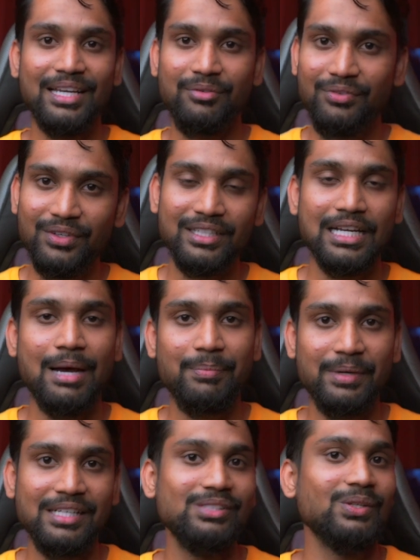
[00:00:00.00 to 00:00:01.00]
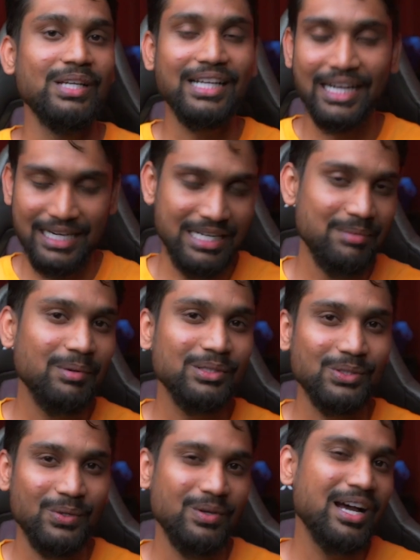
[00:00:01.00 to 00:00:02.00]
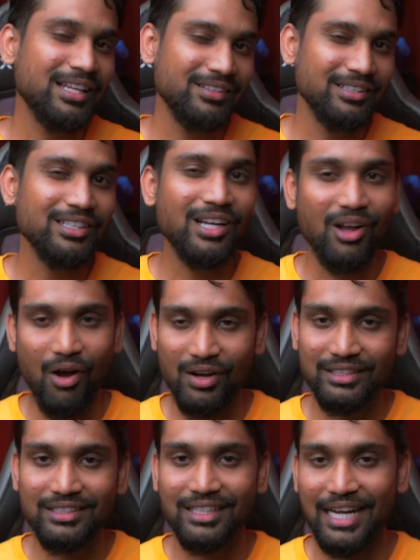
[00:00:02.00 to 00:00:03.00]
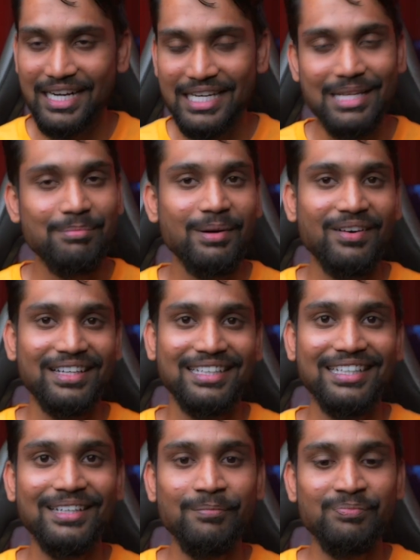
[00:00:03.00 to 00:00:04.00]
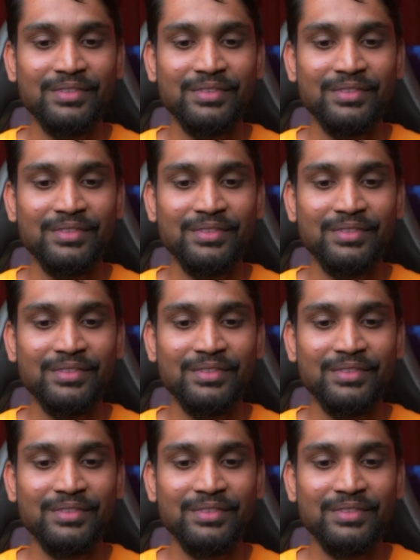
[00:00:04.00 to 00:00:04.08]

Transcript: எஃபர்ட் அப்படின்னு சொல்லி கண்டிப்பாக சொல்லுவோம் அது வந்து கான்ஸ் கண்டிப்பாக வந்து